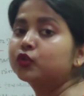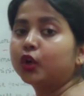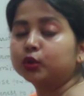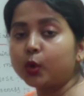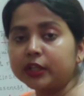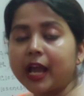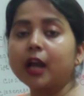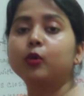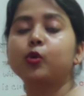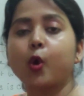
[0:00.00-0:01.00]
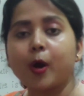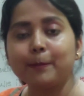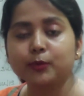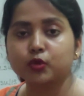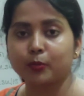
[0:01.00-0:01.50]
যতটা
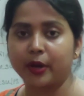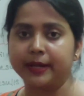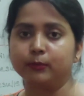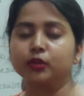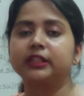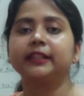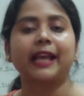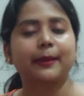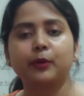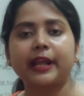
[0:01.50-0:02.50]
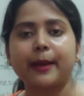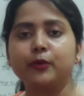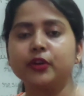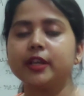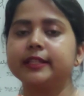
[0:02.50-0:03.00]
কম সময়ের মধ্যে তাই বলে
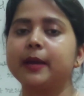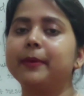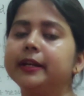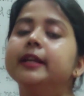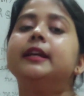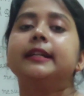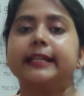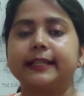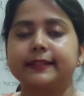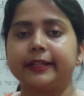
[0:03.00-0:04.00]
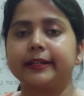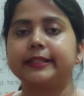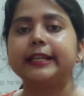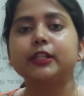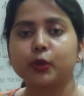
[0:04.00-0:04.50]
এমন নয় যে আমার টেস্টের
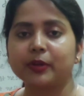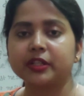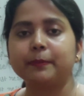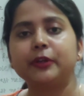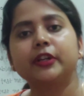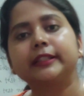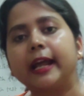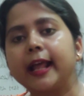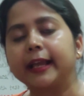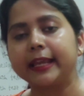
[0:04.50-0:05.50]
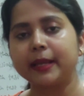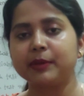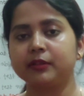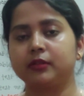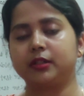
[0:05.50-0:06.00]
যে ইনকিউবেশন পিরিয়ড তার আগেই
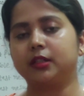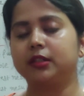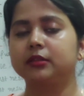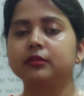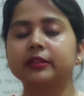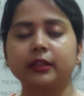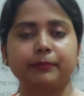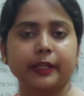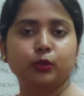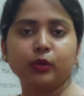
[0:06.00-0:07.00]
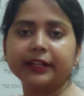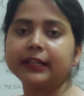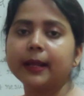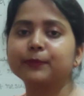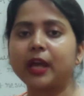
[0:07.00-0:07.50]
আমি মানে তুলে
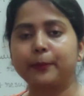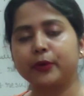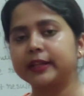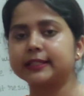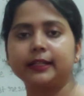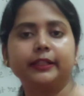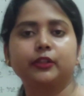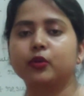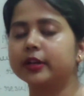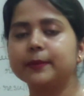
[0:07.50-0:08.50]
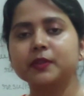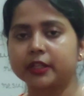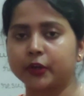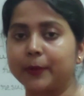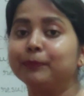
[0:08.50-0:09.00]
নিলাম তারপরে রেজাল্ট রিড করলাম
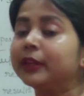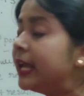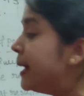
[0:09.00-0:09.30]
সেটা নয়